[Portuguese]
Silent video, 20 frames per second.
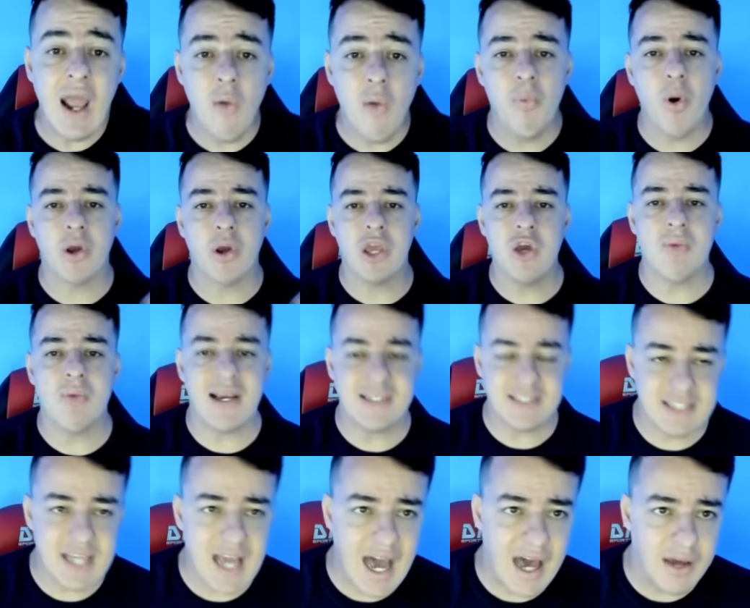É um pouquinho
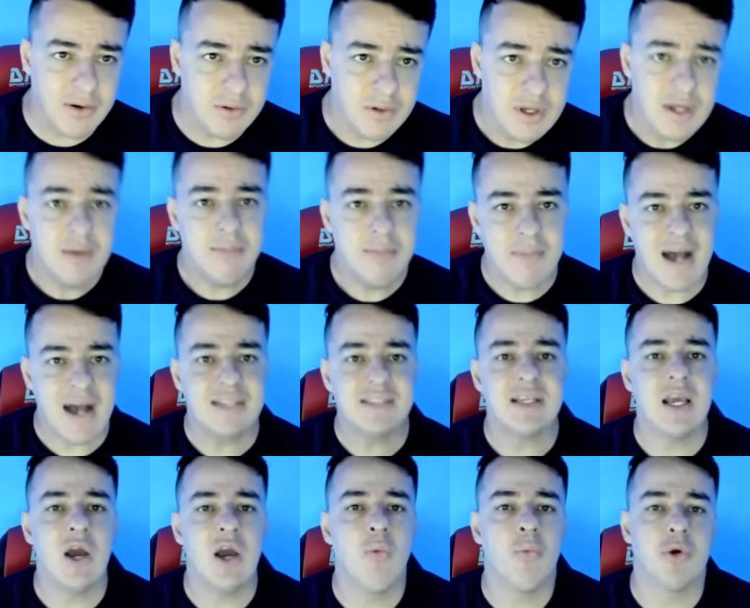mais caro, mas é um